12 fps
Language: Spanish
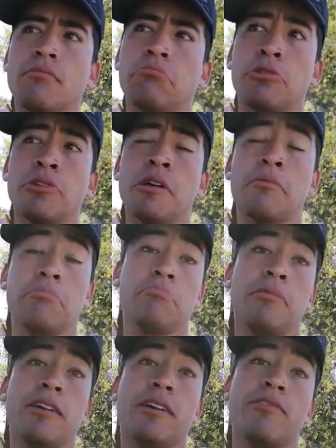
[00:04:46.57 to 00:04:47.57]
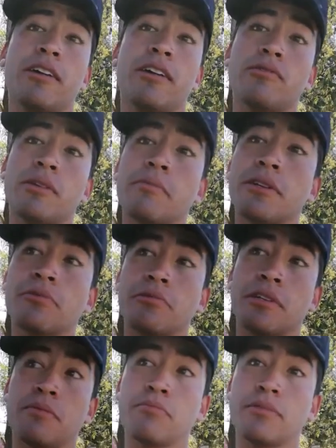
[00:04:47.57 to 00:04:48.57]
no sé, me dijeron que la última
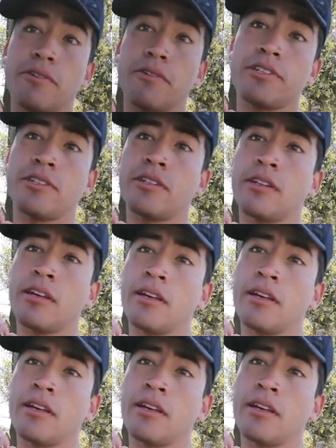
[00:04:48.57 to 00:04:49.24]
subida es difícil,